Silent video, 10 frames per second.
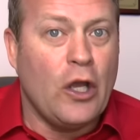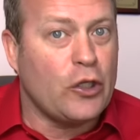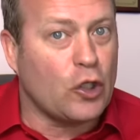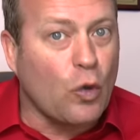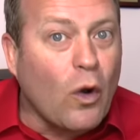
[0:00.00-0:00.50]

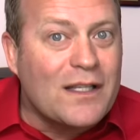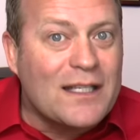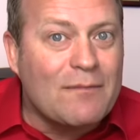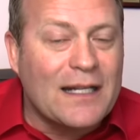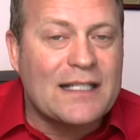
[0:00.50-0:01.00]
Il y a trois
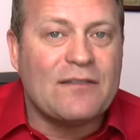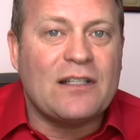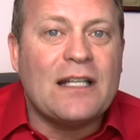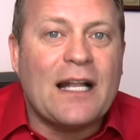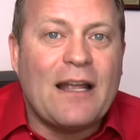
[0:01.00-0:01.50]
types
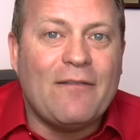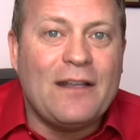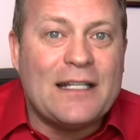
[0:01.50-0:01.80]
d'activités dans la vie,